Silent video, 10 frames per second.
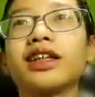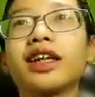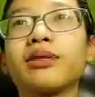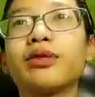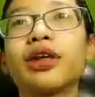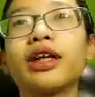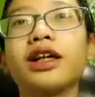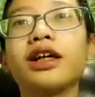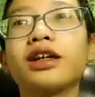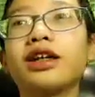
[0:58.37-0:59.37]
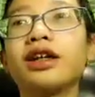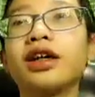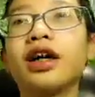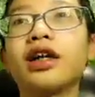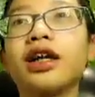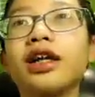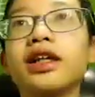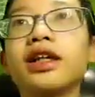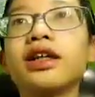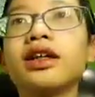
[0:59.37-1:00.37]
striker muda kita dan kali
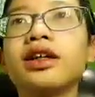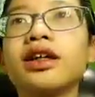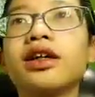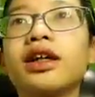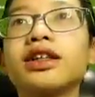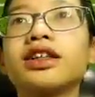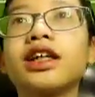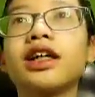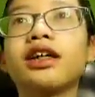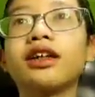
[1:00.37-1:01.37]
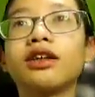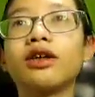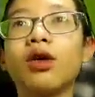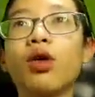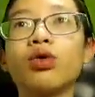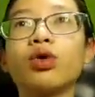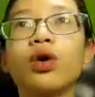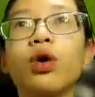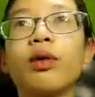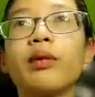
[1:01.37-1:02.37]
ini Granit Xhaka oh no
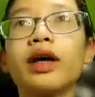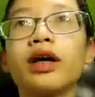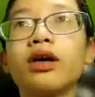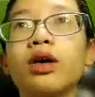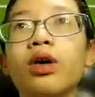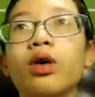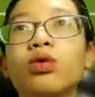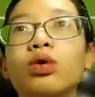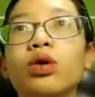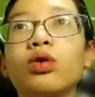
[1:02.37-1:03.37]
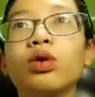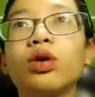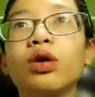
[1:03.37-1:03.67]
Aubameyang oh no